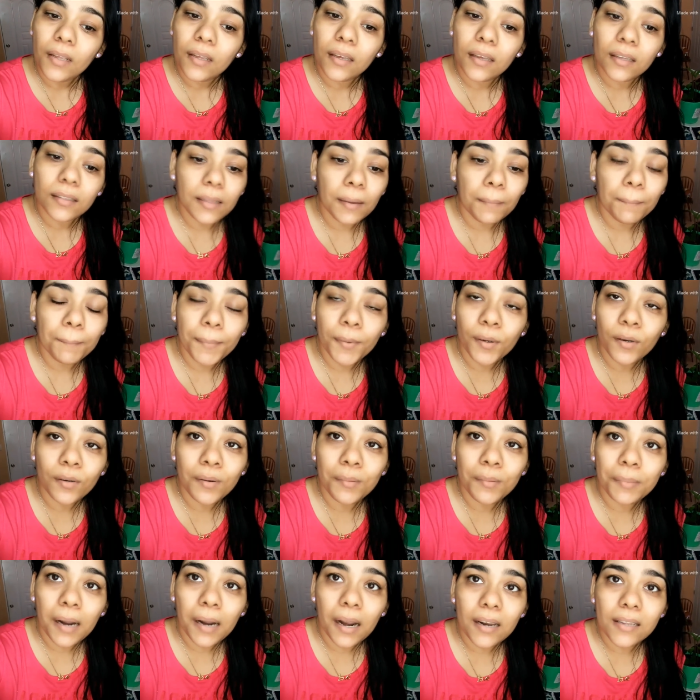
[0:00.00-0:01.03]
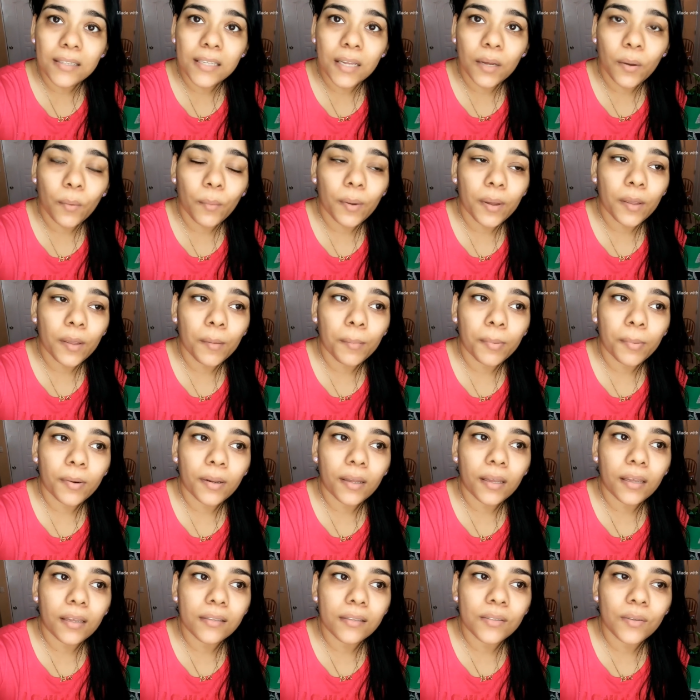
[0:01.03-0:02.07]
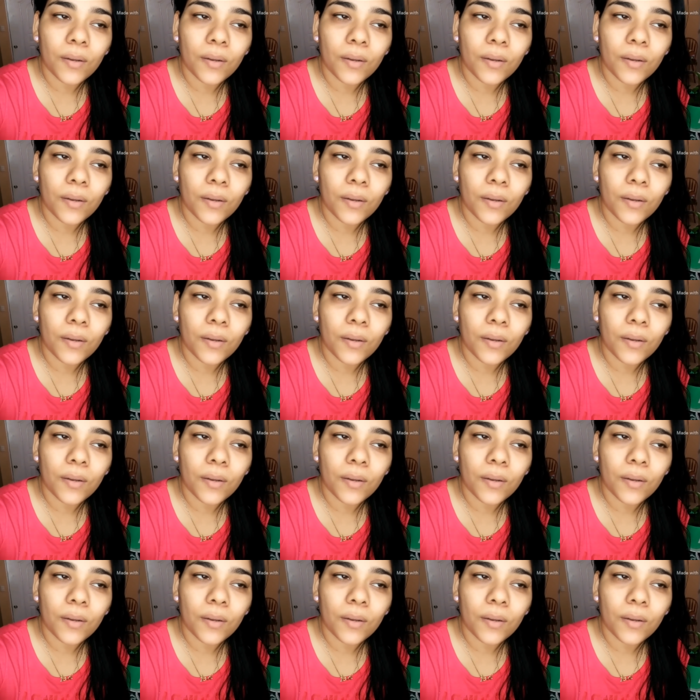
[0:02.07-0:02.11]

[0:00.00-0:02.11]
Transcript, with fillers: que tampoco comprar ese cuello porque